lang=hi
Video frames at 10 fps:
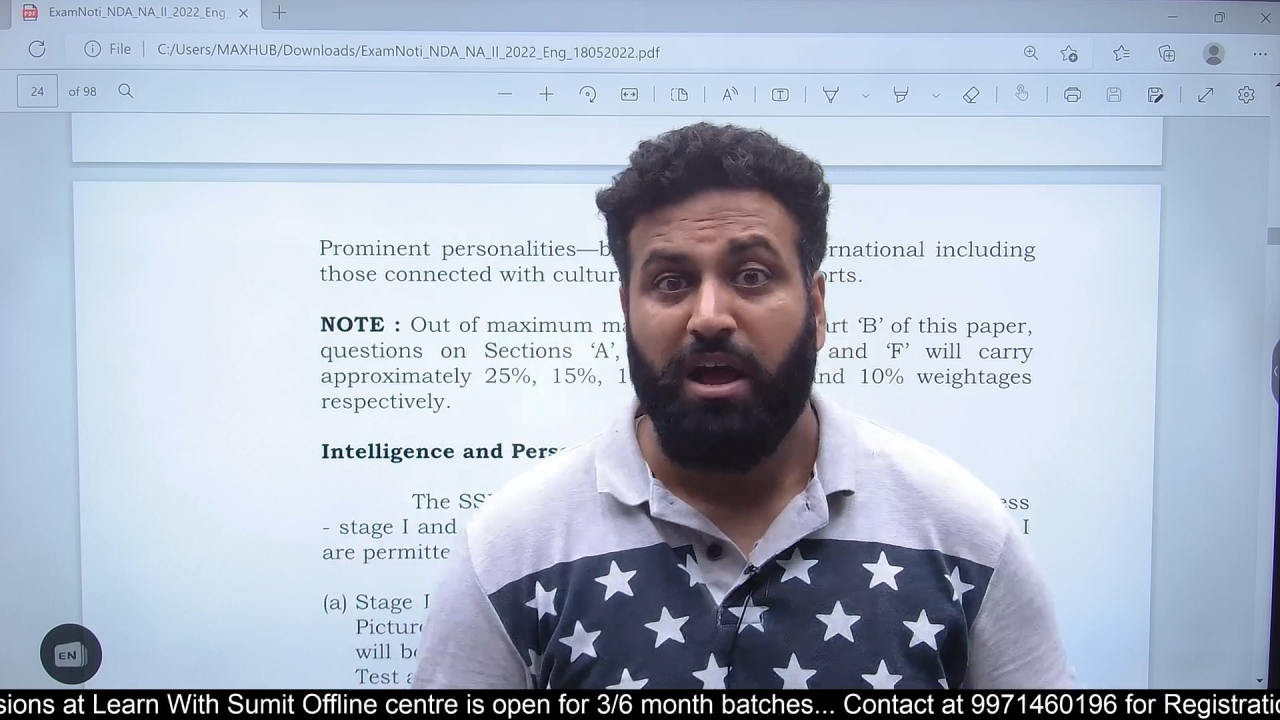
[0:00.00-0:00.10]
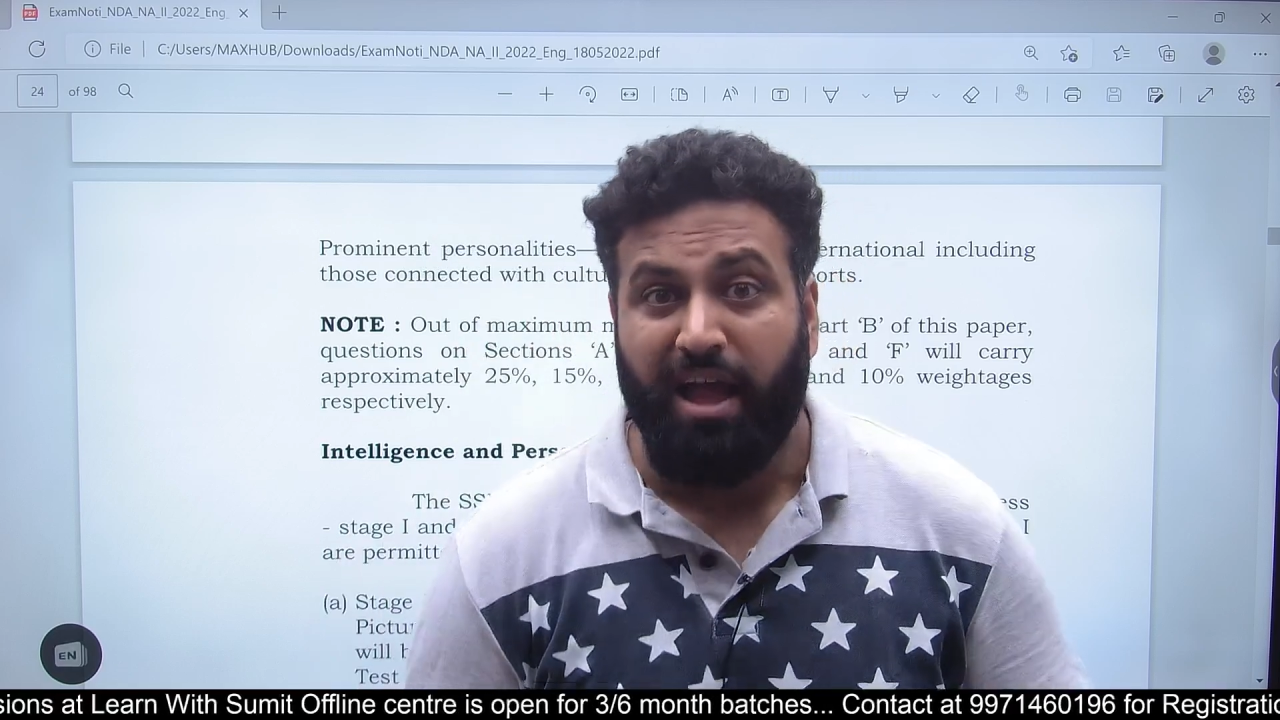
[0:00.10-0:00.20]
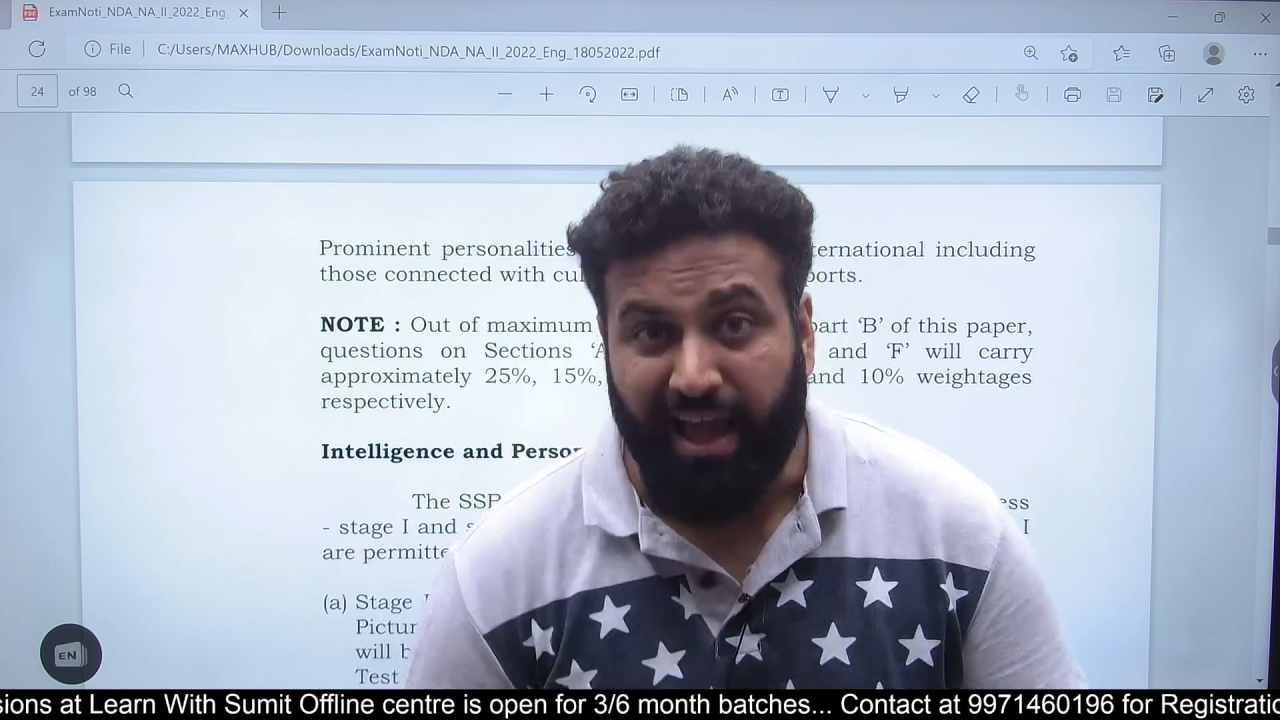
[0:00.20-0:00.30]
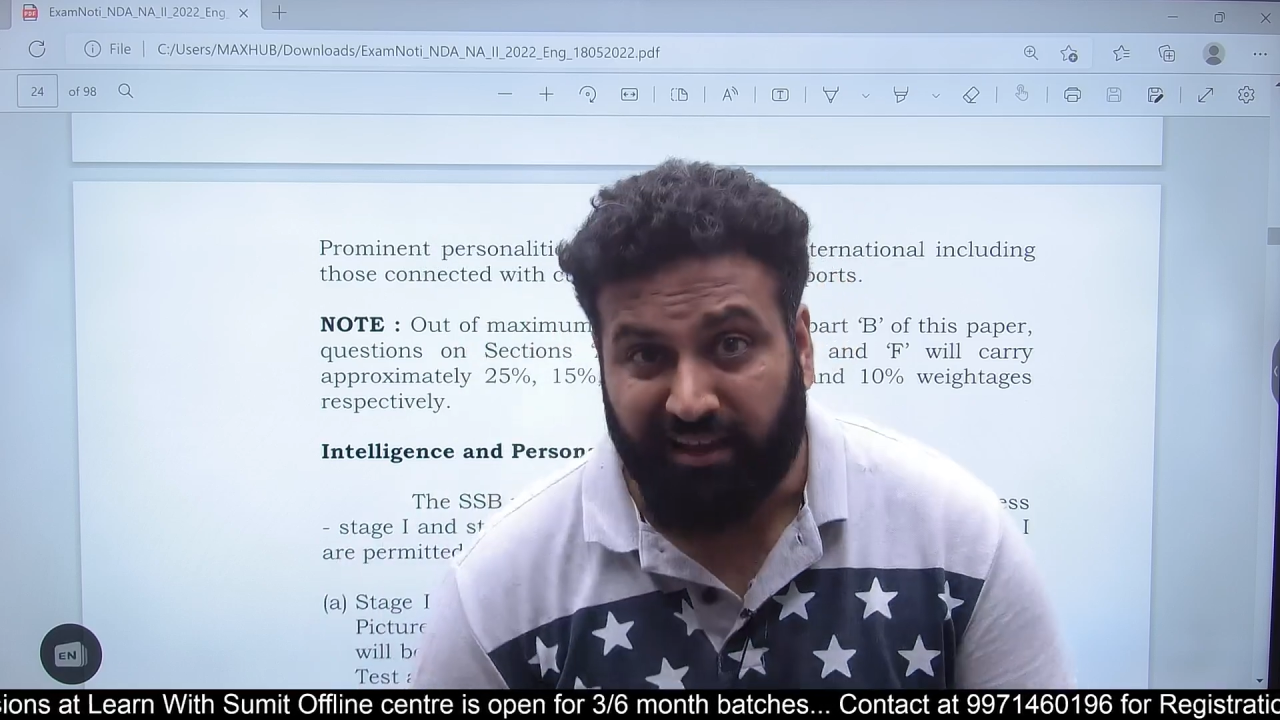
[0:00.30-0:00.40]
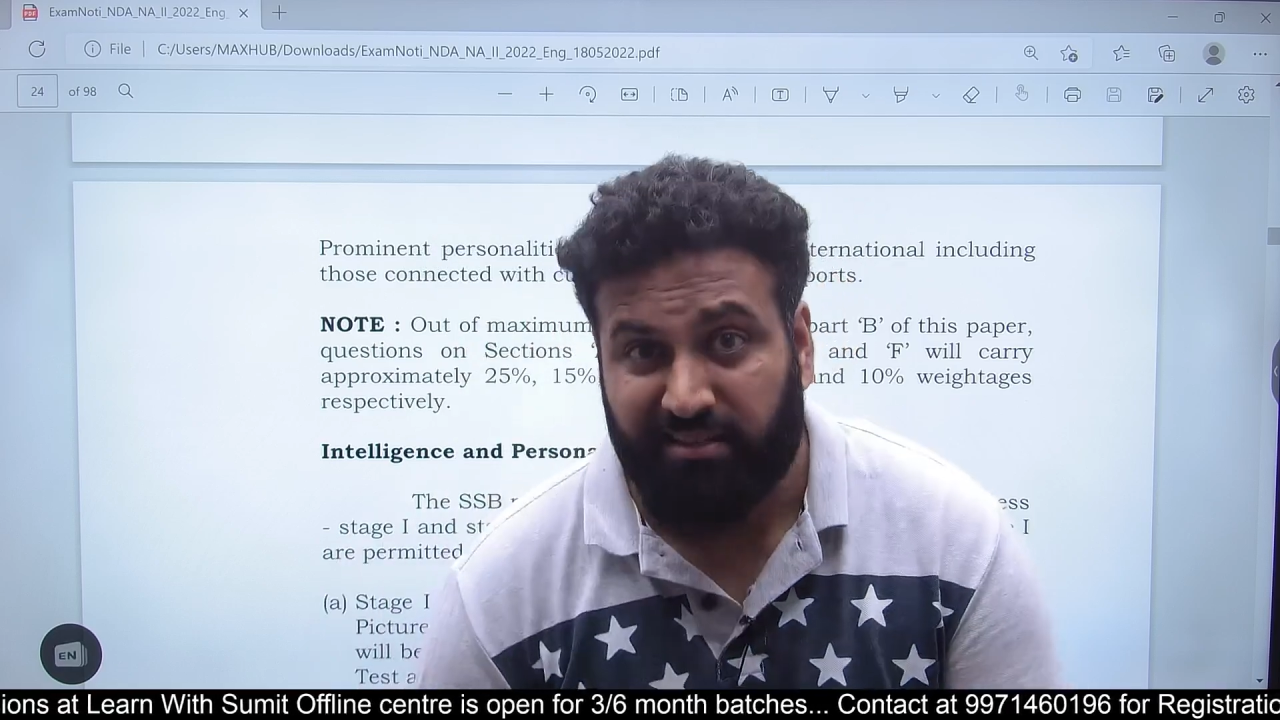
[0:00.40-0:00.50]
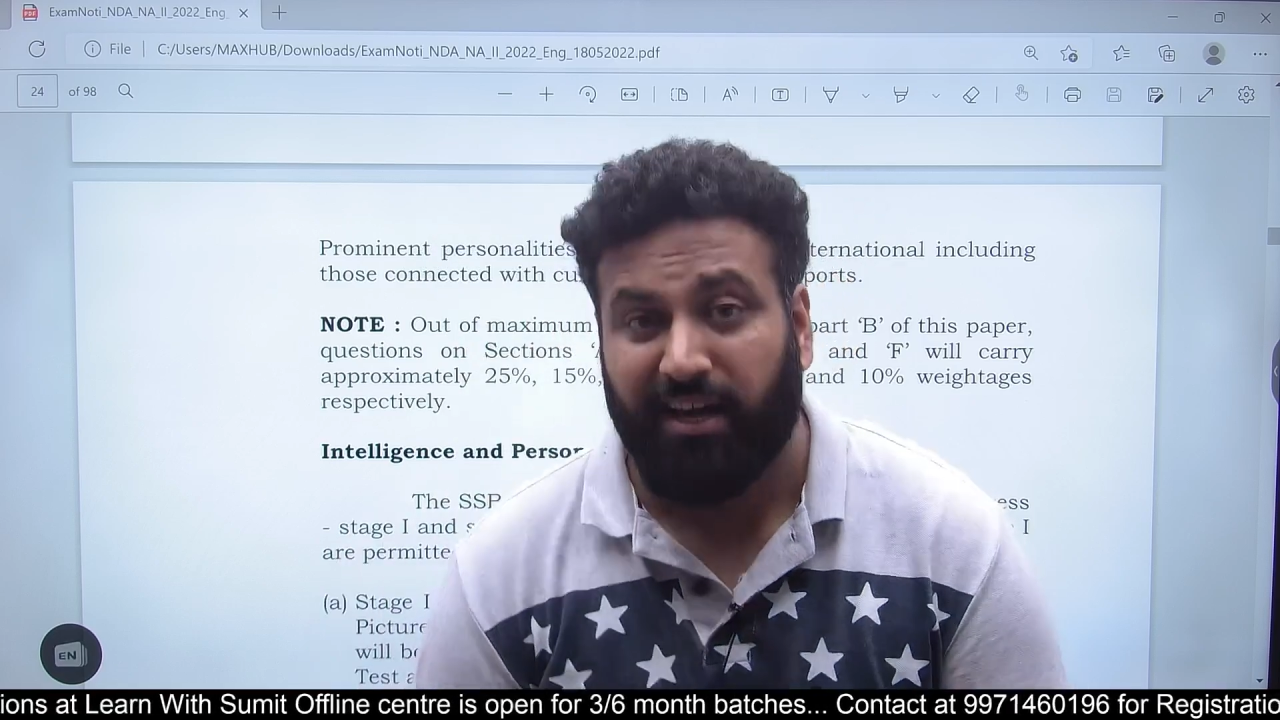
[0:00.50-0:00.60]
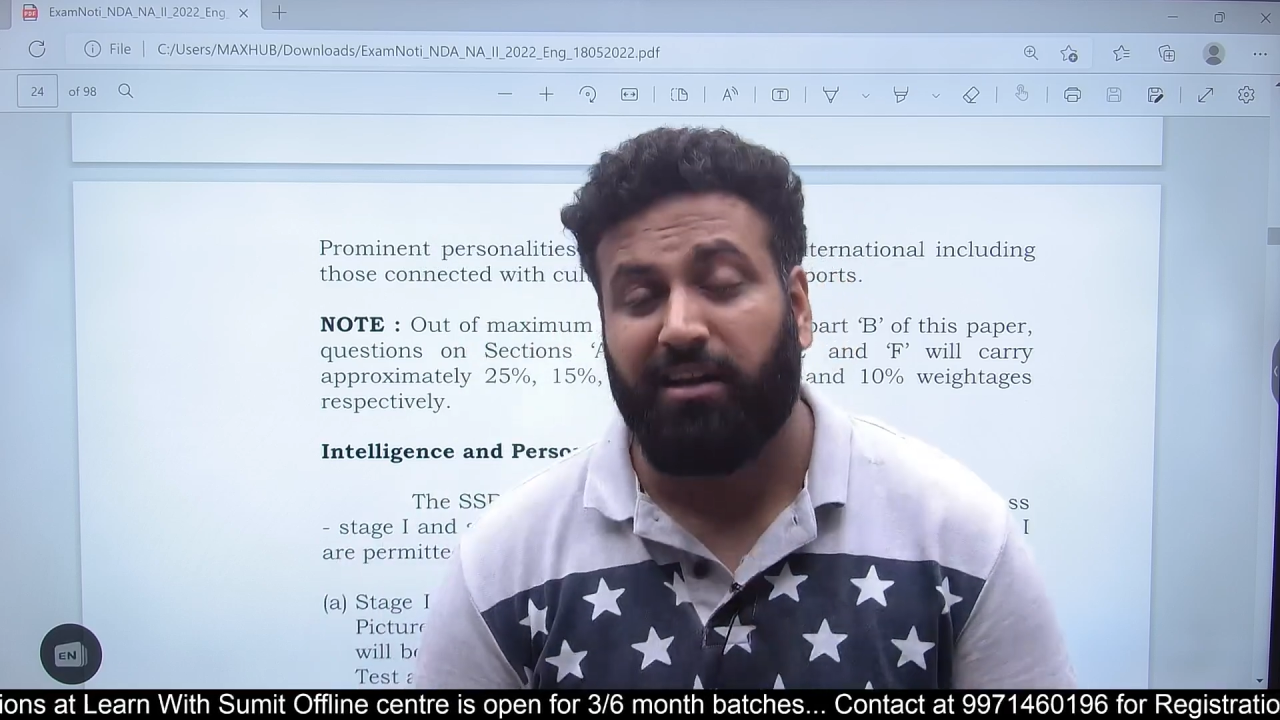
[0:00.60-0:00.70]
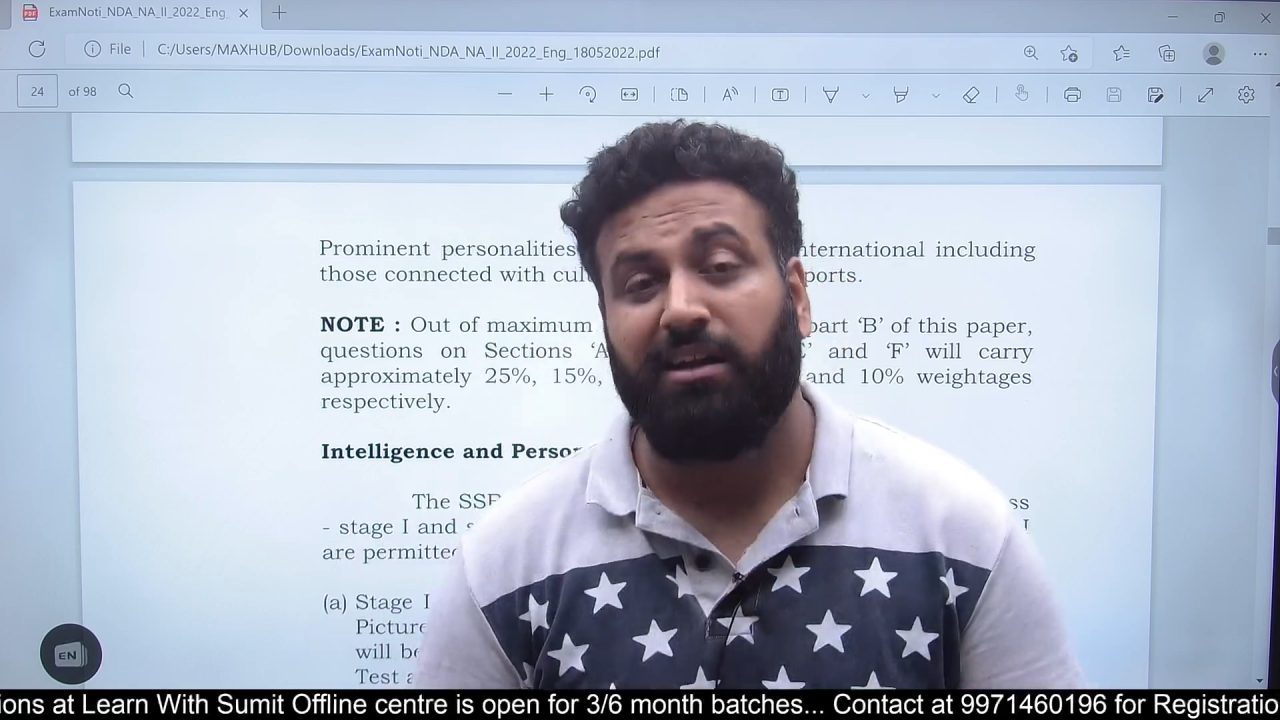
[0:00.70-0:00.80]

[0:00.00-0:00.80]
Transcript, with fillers: एग्जैक्टली